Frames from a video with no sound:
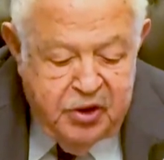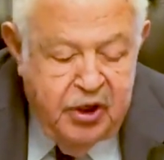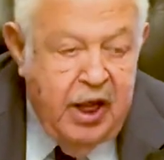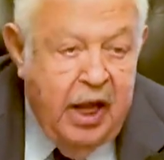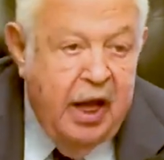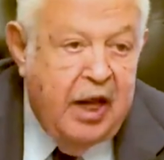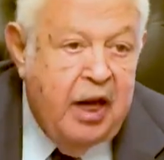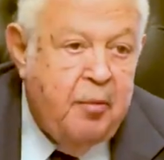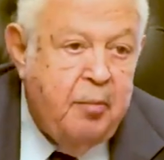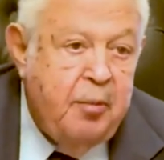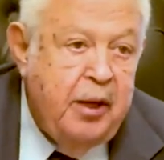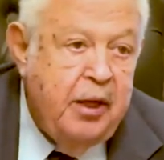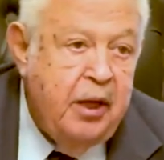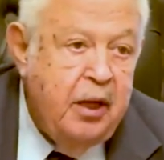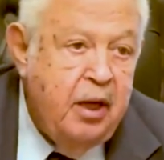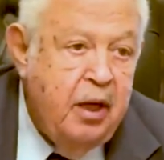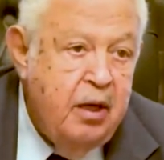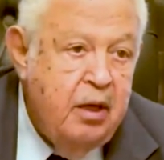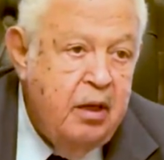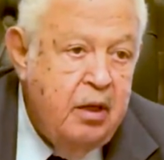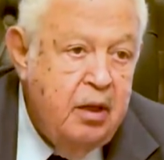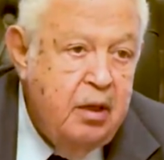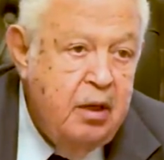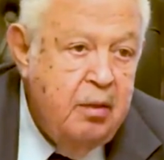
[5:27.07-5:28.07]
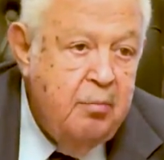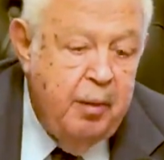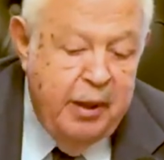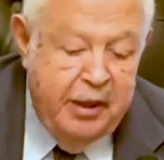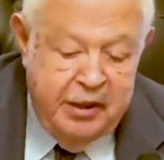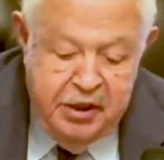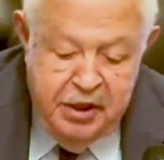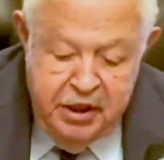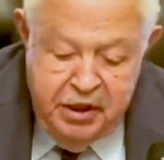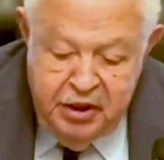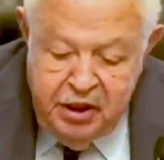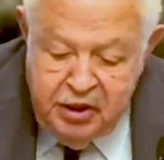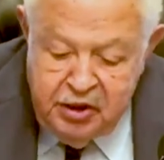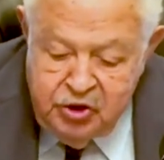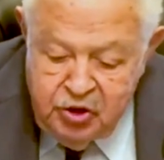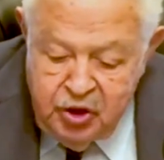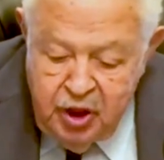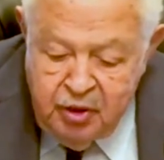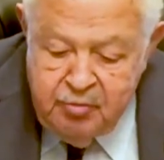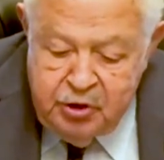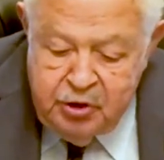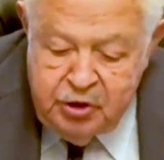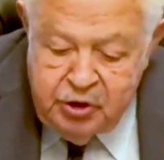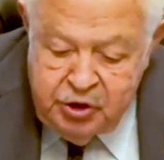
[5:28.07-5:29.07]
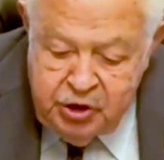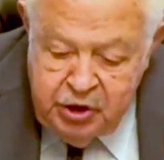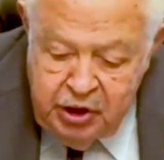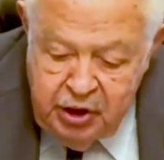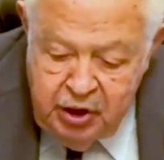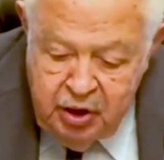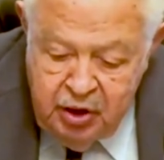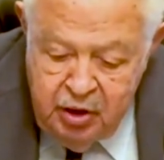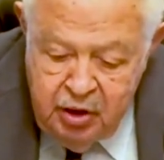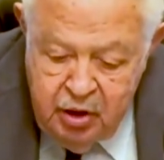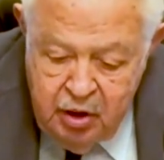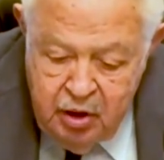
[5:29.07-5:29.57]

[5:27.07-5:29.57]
العربية مدينة شرم الشيخ